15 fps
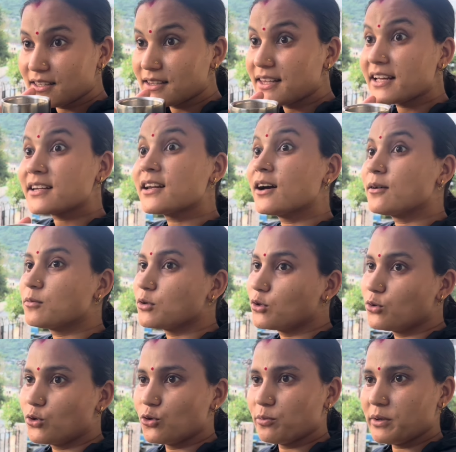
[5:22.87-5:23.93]
देखना
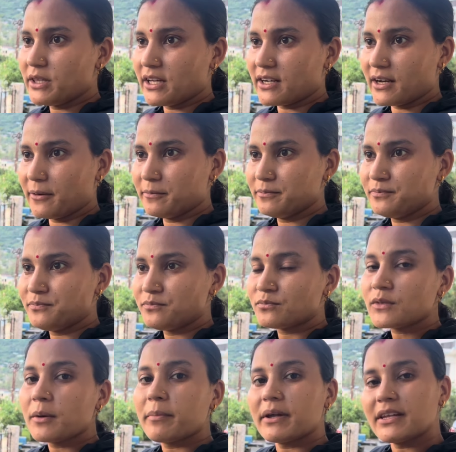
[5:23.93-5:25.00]
यूट्यूब में देखना हम्म, हम्म।
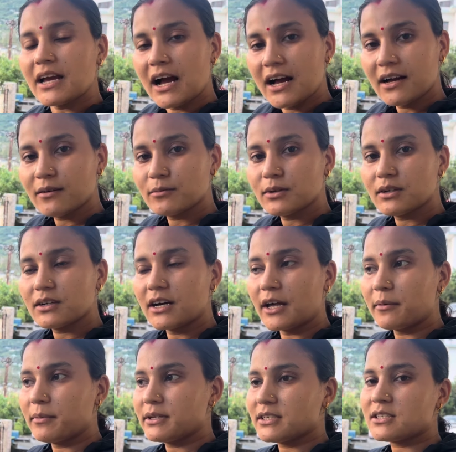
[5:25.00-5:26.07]
पर यहाँ
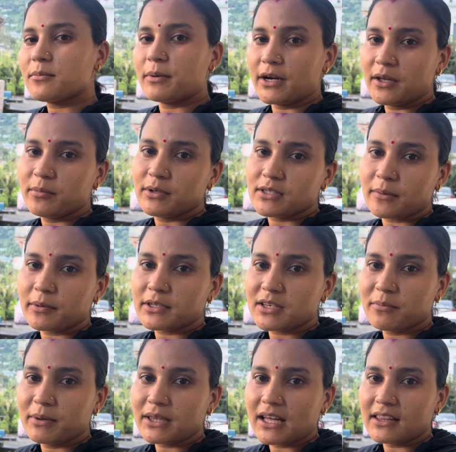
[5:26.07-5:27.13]
घर में जैसे बड़े भी सबके
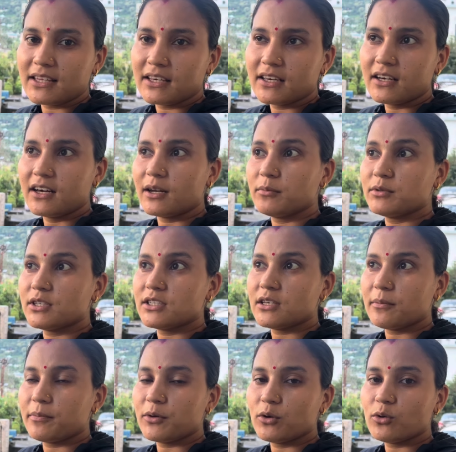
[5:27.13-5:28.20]
सब बताते हैं कि गर्म चीज़ें
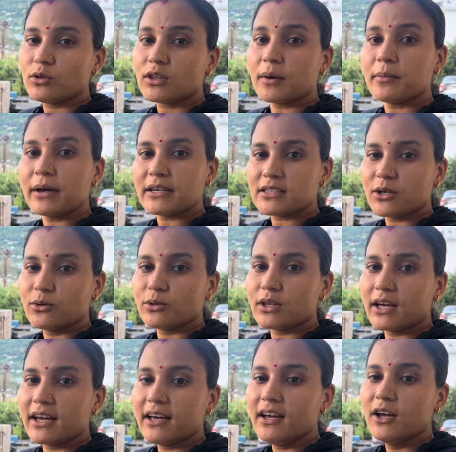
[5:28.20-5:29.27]
पियो तब ऐसा
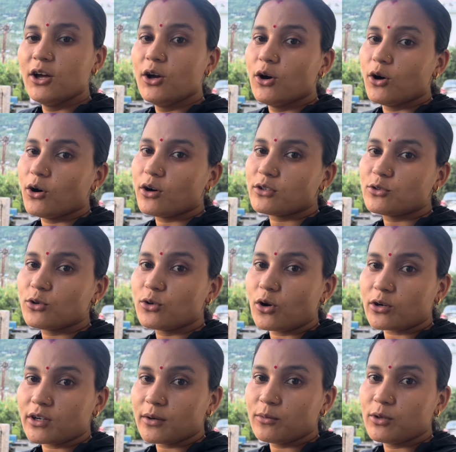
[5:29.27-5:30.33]
होता है और जो
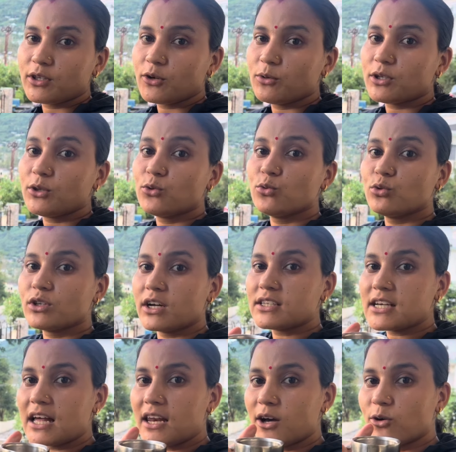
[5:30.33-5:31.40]
डॉक्टर बोलते हैं बोलते हैं दूध का
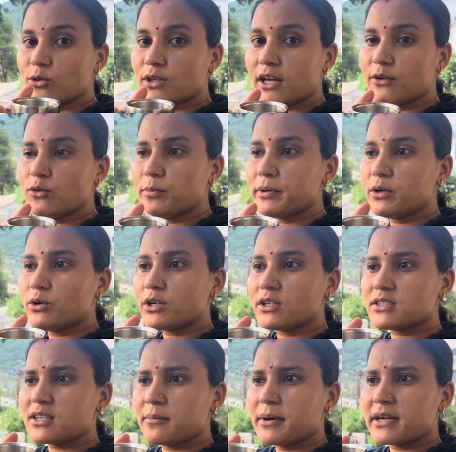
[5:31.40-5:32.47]
छाला होता है वो फिर वो
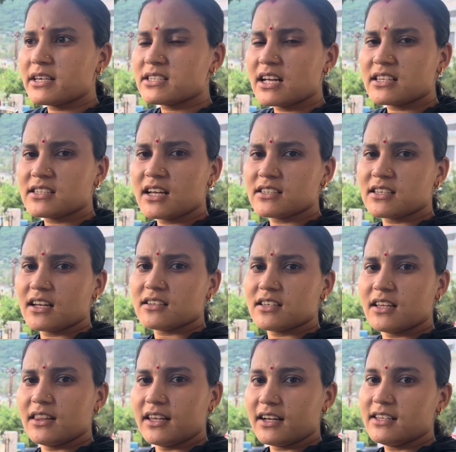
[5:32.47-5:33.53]
समय के साथ साथ साथ
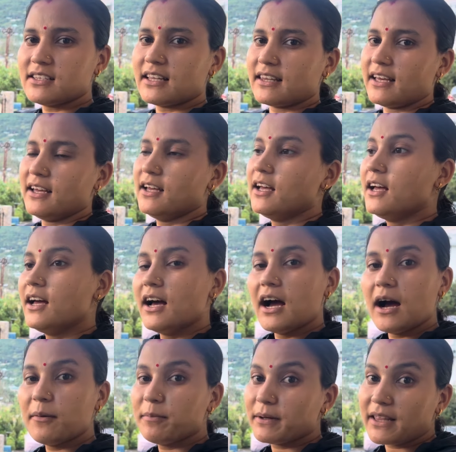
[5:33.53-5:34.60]
साथ निकल जाता है
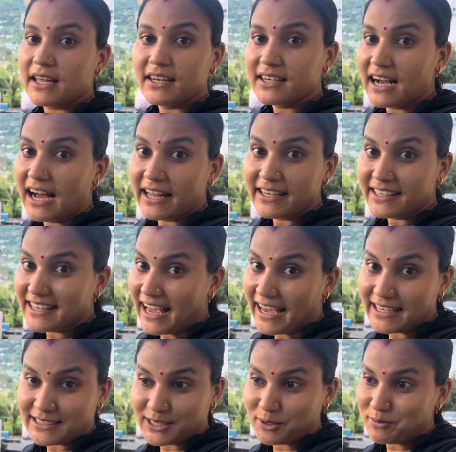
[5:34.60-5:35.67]
अब पता नहीं कहानी क्या
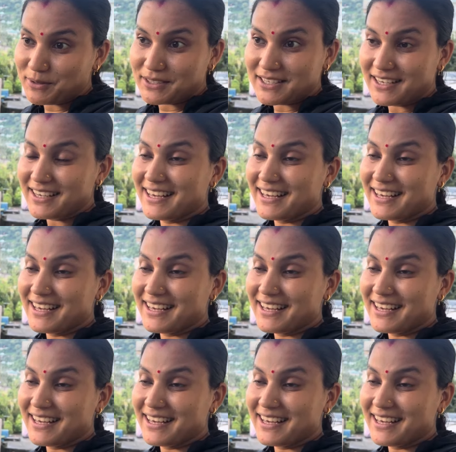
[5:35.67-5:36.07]
है इसके पीछे